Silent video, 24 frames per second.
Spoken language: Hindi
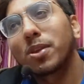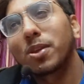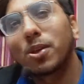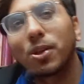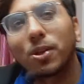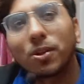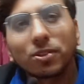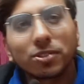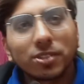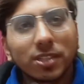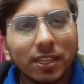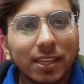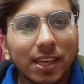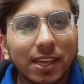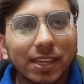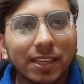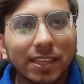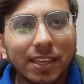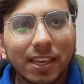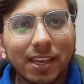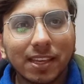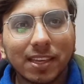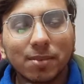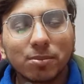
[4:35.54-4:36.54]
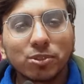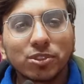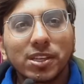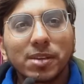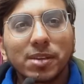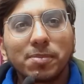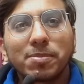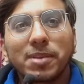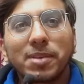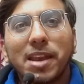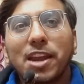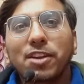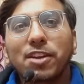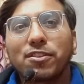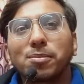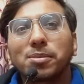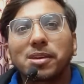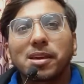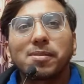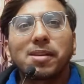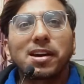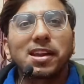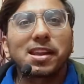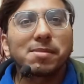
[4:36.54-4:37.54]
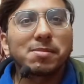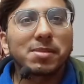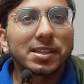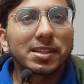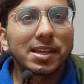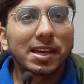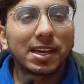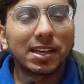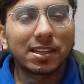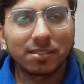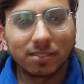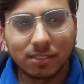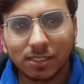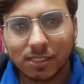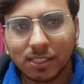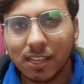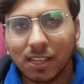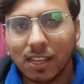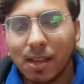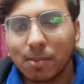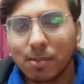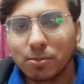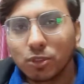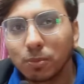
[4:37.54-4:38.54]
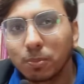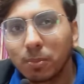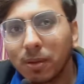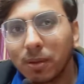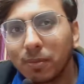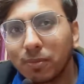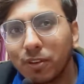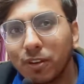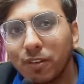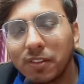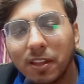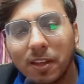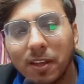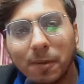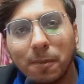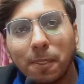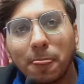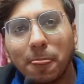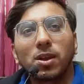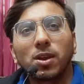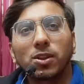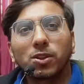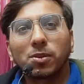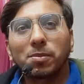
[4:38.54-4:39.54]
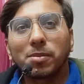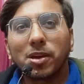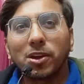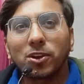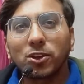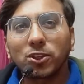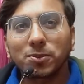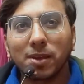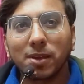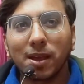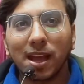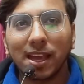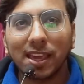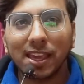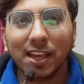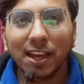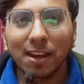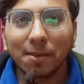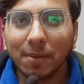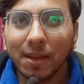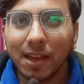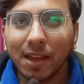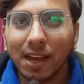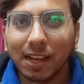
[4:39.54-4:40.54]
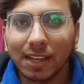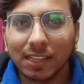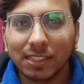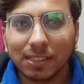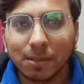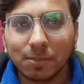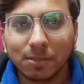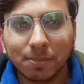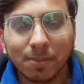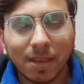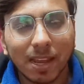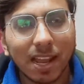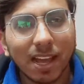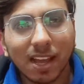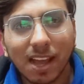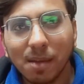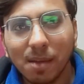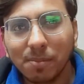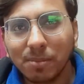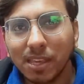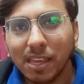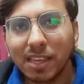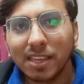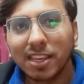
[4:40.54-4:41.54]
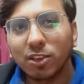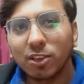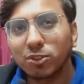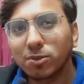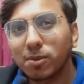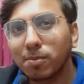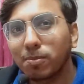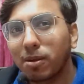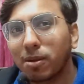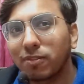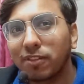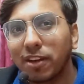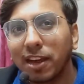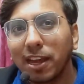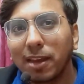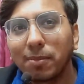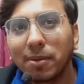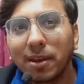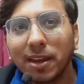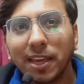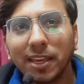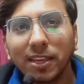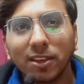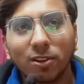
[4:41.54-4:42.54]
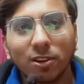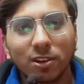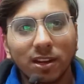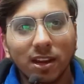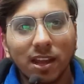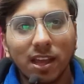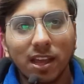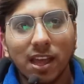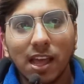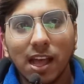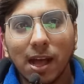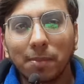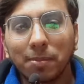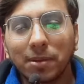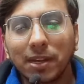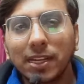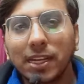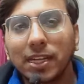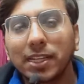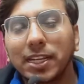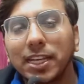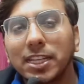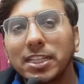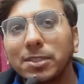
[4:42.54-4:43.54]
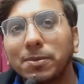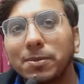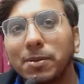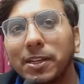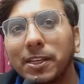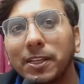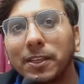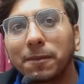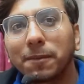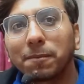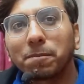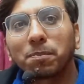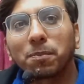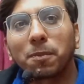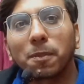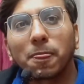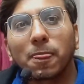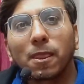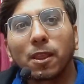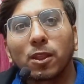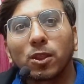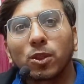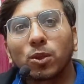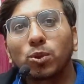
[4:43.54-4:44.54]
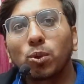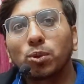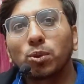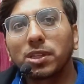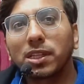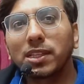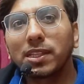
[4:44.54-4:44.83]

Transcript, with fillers: उसने क्या किया कि मुझे एक प्लेटफॉर्म के बारे में बताया जिसका नाम सुपर प्रॉफ था तो मैंने उस पर घर पे आके सबसे पहला काम यही किया उस पर प्रोफाइल बनाई और अपनी डिटेल्स भरी तो दो तीन